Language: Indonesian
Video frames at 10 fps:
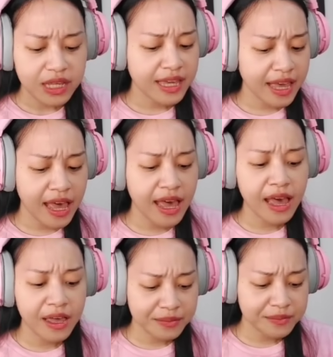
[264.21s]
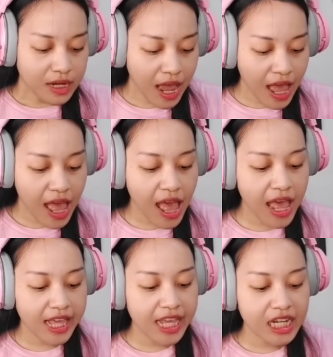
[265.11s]
Ya,
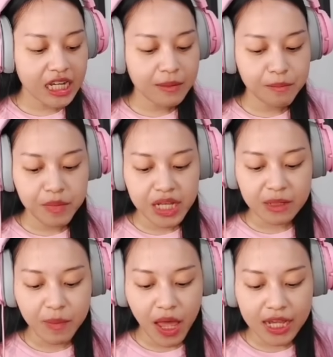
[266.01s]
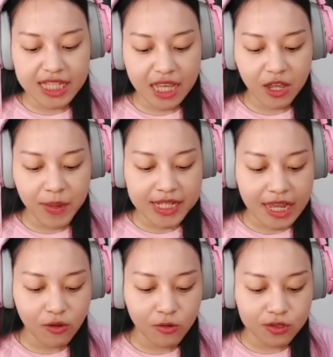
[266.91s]
nah ini mirip banget sama
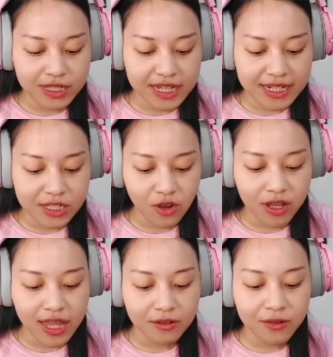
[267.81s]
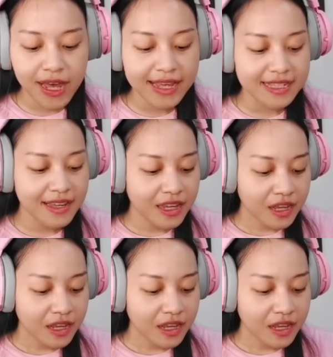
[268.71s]
meja kursi di sekolahku guys.